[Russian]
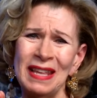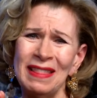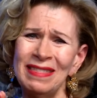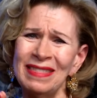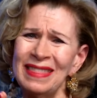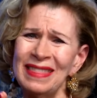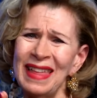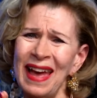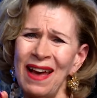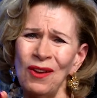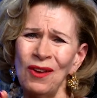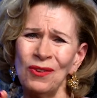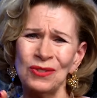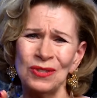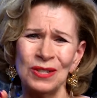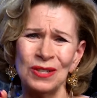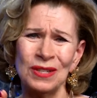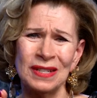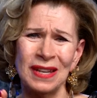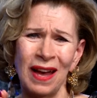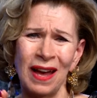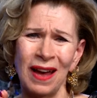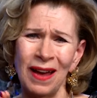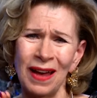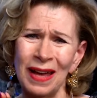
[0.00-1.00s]
люди
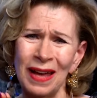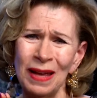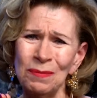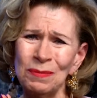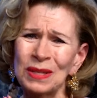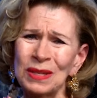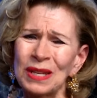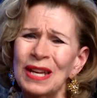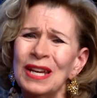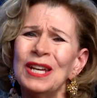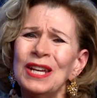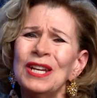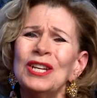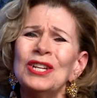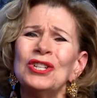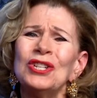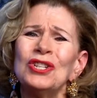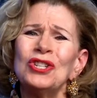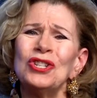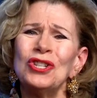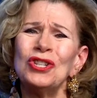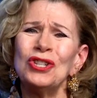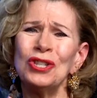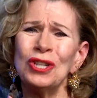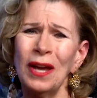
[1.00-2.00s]
говорили это тысячу
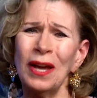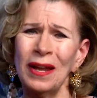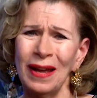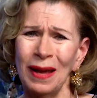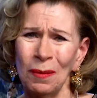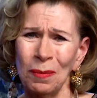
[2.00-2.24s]
раз.